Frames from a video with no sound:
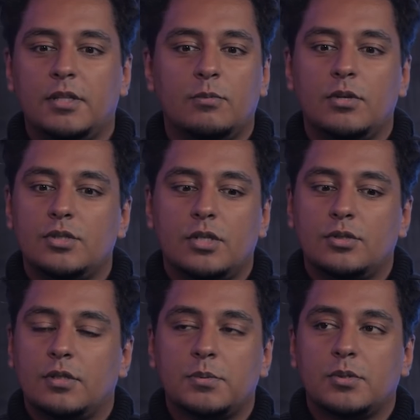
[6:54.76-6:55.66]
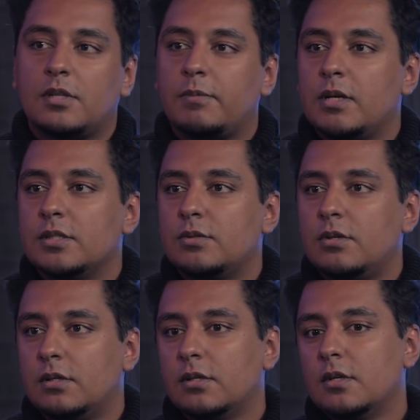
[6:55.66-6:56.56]
Поэтому я считаю, что это абсолютно нормальная
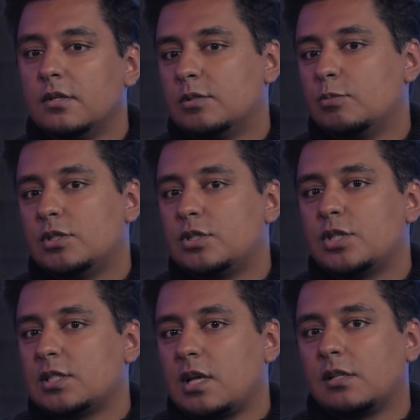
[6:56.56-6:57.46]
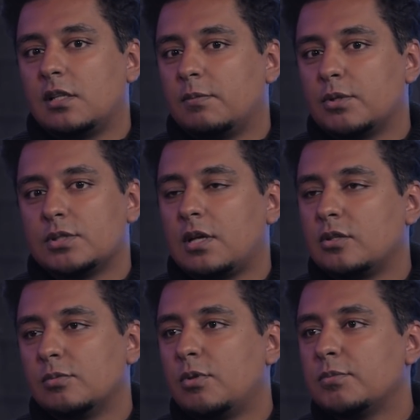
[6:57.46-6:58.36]
история. Тем более сейчас, когда это просто
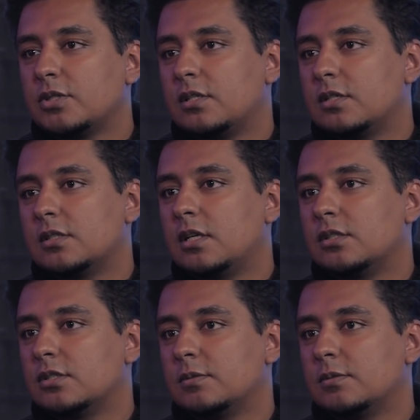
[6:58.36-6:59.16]
как зубному сходить, знаешь,